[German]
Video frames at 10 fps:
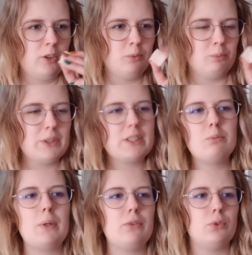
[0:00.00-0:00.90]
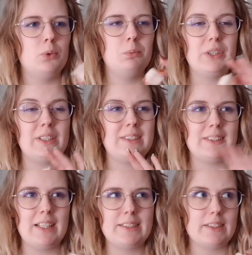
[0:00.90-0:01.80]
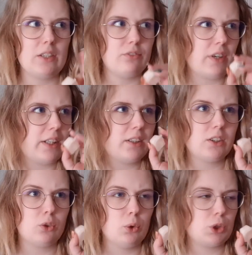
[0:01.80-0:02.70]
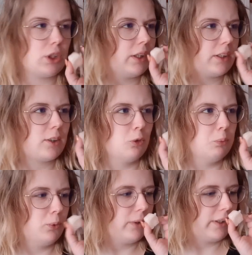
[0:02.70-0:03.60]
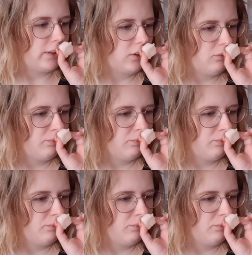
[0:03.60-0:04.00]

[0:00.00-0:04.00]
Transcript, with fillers: Ein bisschen parfümig, sehr, sehr weich, kuschelig, gemütlich.